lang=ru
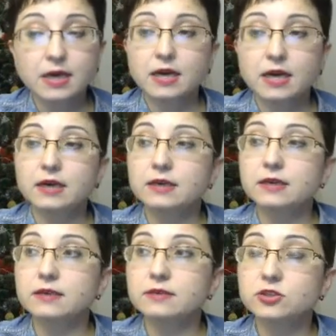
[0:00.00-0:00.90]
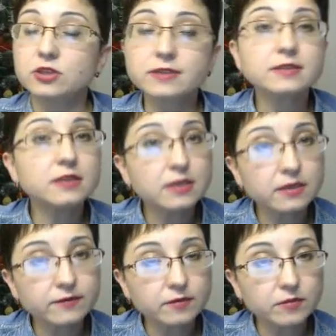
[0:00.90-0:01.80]
а, железные
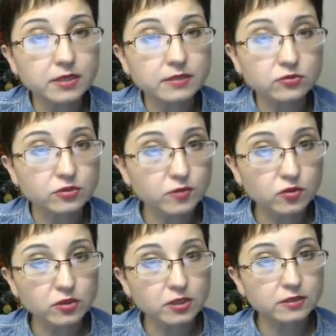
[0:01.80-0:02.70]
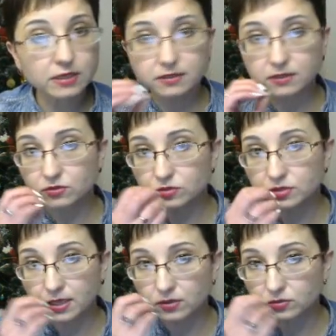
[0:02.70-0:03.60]
нервы иметь. Очень многие трейдеры
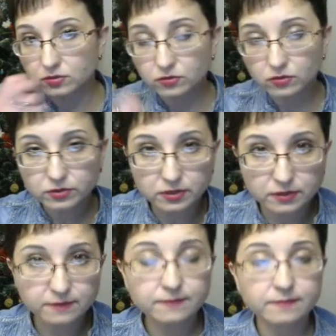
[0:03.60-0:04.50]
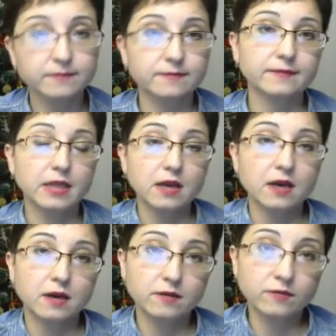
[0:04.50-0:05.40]
кусают ногти.
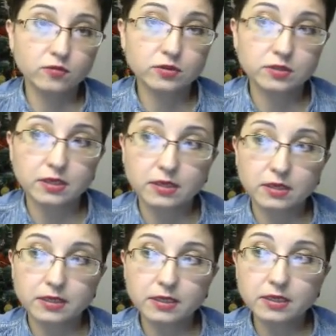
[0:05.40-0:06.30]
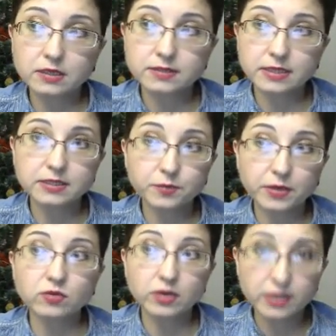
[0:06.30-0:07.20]
Вот. И за эти
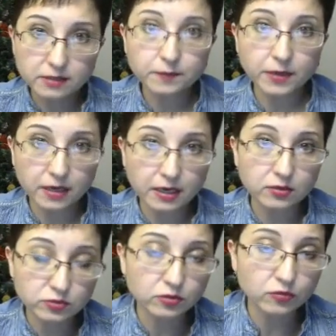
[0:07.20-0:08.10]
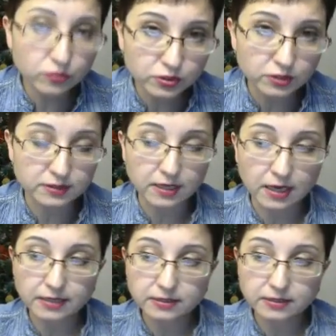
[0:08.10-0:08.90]
пару лет, пока люди учатся, они